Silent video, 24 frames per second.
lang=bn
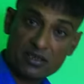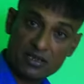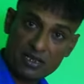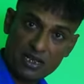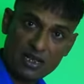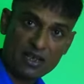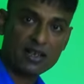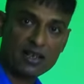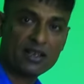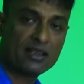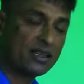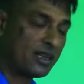
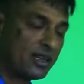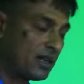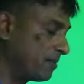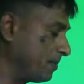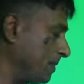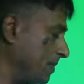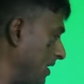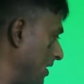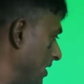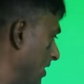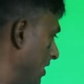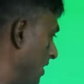স্ট্যান্ডার্ড
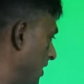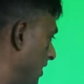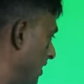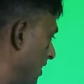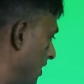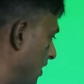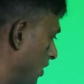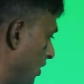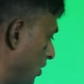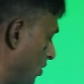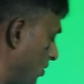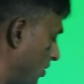থাকবে
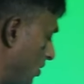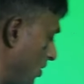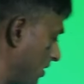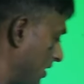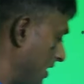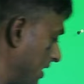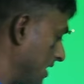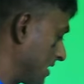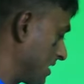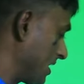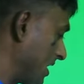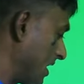তো
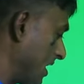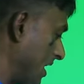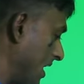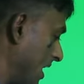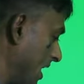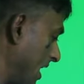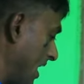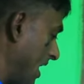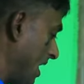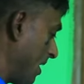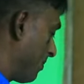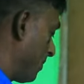তাছাড়া
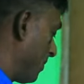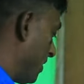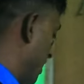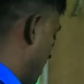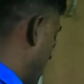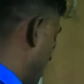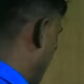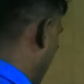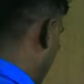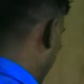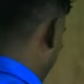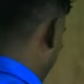আপনারা